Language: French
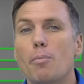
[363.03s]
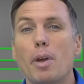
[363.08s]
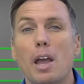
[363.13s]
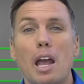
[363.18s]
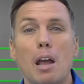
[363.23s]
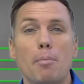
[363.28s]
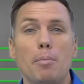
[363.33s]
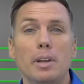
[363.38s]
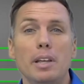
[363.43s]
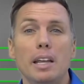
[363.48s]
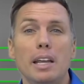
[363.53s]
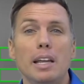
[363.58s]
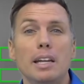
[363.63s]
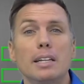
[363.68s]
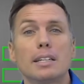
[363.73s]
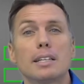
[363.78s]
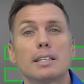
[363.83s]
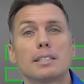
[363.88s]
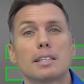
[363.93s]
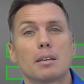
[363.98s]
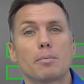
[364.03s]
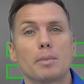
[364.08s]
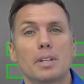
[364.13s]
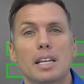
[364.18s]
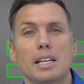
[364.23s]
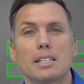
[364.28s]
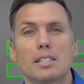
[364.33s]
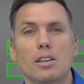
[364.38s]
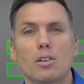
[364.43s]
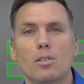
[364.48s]
ben, appelez Elite
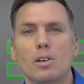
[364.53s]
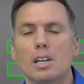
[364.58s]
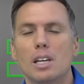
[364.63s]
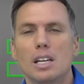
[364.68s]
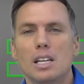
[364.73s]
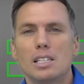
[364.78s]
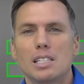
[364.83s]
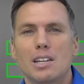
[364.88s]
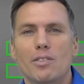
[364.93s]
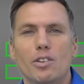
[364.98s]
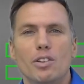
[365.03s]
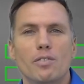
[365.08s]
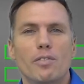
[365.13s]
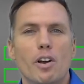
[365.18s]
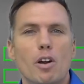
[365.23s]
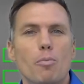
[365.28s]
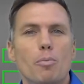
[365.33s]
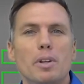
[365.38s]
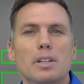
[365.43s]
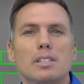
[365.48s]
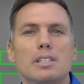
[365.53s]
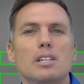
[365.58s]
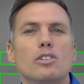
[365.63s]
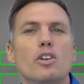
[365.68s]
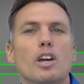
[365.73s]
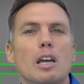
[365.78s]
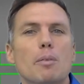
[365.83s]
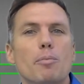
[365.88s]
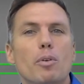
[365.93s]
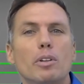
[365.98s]
Extermination. Ça va nous faire un plaisir
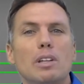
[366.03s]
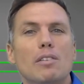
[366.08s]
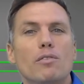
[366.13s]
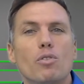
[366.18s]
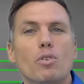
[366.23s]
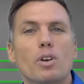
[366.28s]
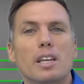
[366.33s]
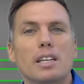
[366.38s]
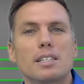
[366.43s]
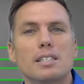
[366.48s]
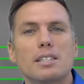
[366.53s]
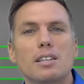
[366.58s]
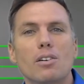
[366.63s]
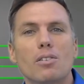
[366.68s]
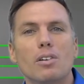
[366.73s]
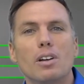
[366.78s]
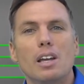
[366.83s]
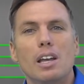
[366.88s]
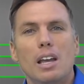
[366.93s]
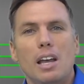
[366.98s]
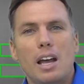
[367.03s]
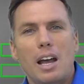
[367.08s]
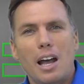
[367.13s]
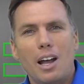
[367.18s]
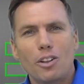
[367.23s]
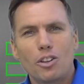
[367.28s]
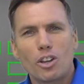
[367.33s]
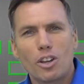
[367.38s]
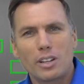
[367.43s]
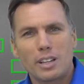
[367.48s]
de répondre à vos questions.
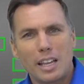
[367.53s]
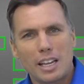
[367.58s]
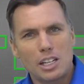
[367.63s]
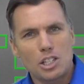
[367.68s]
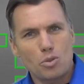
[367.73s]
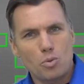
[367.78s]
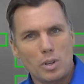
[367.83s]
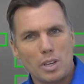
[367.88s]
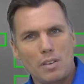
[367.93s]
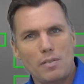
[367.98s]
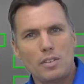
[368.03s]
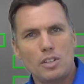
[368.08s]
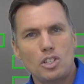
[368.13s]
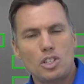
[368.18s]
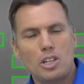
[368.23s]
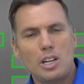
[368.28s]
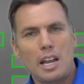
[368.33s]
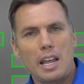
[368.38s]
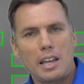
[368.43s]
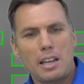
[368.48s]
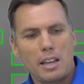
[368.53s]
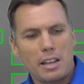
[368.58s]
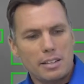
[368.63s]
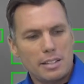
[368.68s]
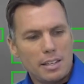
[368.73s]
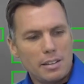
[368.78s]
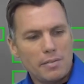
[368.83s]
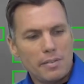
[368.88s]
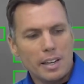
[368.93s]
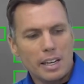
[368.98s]
Entre-temps, soyez vigilants.
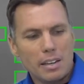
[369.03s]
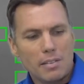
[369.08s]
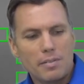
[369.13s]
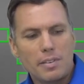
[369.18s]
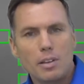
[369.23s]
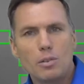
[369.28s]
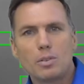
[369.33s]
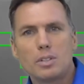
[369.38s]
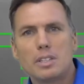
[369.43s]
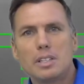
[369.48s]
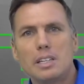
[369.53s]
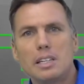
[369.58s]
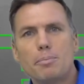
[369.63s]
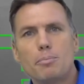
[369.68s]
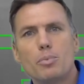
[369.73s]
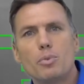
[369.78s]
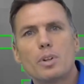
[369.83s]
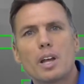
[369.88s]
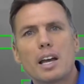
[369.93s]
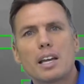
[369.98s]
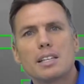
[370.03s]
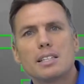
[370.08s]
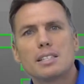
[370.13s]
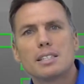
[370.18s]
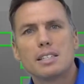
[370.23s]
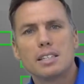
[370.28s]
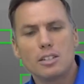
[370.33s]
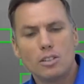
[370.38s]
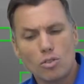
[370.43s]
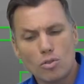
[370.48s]
Essayez de vérifier aussi les punaises.
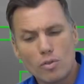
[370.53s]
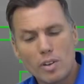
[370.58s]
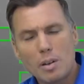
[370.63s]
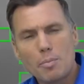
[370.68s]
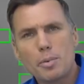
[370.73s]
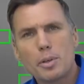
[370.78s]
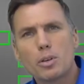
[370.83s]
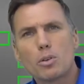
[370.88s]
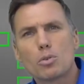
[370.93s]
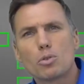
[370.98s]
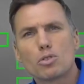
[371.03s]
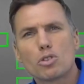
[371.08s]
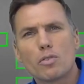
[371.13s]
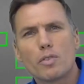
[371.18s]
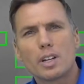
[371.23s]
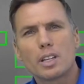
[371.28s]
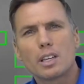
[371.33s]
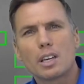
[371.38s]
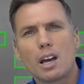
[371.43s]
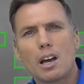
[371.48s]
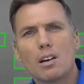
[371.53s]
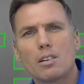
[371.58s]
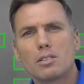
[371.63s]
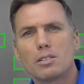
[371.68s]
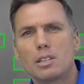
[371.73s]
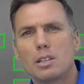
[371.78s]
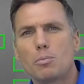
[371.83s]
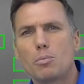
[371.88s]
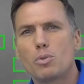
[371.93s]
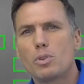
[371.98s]
S'il y a des nouvelles piqûres sur votre corps,
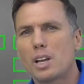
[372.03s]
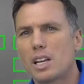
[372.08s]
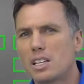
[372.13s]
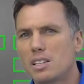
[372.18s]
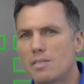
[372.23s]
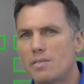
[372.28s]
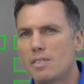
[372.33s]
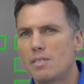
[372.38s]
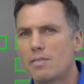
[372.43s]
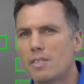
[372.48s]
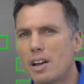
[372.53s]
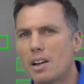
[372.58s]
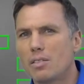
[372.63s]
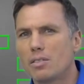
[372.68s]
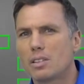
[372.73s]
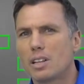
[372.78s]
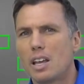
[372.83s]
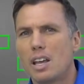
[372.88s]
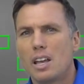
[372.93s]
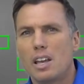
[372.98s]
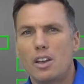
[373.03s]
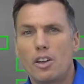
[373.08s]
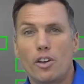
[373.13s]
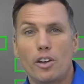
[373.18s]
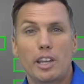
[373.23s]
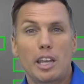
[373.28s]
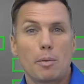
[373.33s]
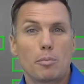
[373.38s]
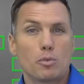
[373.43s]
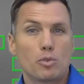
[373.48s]
s'il y a des punaises vivantes,
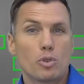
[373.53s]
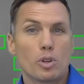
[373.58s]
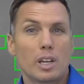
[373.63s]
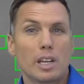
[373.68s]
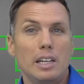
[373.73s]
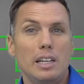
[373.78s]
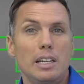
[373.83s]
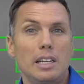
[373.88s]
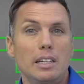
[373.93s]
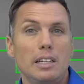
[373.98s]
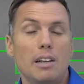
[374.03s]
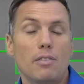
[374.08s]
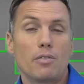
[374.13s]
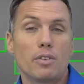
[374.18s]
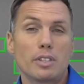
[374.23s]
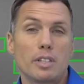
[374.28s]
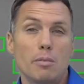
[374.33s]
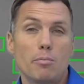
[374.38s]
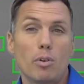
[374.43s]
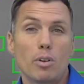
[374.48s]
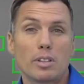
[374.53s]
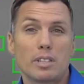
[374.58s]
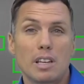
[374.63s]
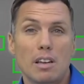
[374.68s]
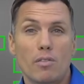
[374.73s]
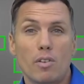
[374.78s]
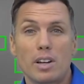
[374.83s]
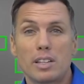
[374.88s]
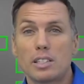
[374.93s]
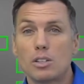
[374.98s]
euh, capturez-les. Des fois, c'est bon de
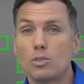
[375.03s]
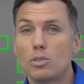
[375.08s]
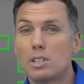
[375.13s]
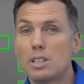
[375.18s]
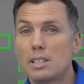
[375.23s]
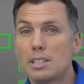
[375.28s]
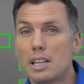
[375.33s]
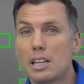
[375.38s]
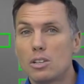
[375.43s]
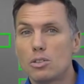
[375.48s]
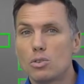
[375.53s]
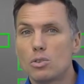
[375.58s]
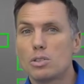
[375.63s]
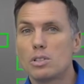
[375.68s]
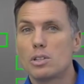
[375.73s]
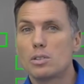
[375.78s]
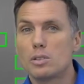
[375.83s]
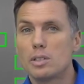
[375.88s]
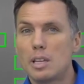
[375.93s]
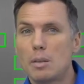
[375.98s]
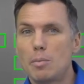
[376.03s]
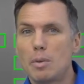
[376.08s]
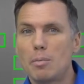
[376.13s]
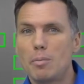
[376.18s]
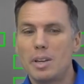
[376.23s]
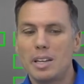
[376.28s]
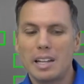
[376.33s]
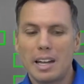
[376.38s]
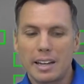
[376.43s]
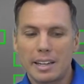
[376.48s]
savoir si c'est des adultes, si c'est des
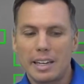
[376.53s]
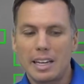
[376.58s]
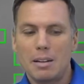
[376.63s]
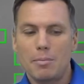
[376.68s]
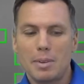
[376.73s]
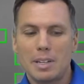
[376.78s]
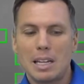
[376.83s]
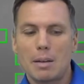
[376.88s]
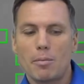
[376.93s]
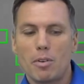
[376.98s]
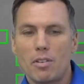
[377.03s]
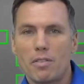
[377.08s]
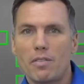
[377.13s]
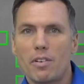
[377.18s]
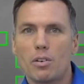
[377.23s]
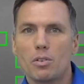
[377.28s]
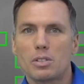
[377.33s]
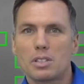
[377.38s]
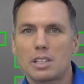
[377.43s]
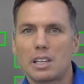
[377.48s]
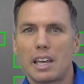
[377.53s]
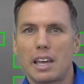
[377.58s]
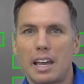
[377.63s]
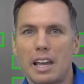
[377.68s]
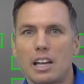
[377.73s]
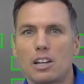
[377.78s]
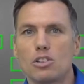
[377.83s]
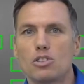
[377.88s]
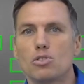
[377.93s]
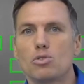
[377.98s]
bébés, dans quelle métamorphose qui est
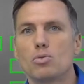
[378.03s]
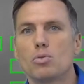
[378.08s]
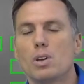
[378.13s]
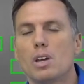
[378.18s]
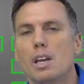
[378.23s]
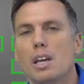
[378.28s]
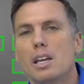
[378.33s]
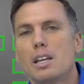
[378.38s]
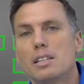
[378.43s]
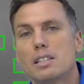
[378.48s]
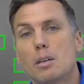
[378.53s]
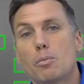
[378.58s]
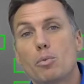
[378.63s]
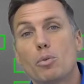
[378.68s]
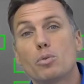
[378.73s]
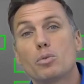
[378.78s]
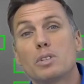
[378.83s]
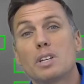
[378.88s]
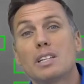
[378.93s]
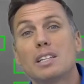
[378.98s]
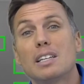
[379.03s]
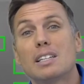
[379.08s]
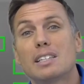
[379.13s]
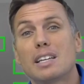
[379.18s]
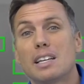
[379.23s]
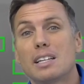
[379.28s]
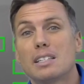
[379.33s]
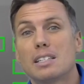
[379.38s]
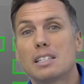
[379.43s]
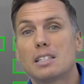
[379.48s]
rendue. Ça peut aussi être
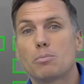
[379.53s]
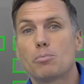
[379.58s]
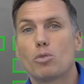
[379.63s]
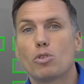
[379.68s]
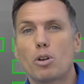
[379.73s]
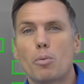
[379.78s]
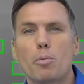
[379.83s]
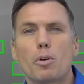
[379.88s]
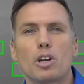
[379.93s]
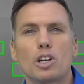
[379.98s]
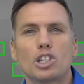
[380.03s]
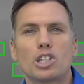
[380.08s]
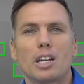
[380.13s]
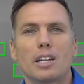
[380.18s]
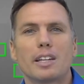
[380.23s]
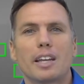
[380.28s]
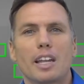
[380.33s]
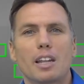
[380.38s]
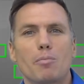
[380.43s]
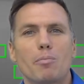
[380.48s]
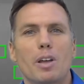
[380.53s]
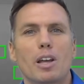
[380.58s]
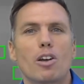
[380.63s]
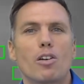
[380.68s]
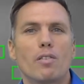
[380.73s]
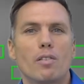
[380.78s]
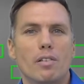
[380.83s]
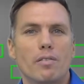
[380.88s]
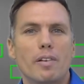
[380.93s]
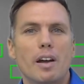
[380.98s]
des indices pour le prochain traitement
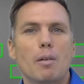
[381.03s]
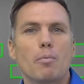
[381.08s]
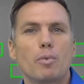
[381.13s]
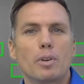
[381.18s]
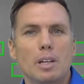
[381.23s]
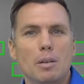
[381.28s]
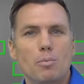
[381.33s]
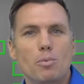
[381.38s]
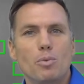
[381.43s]
qu'on va faire pour les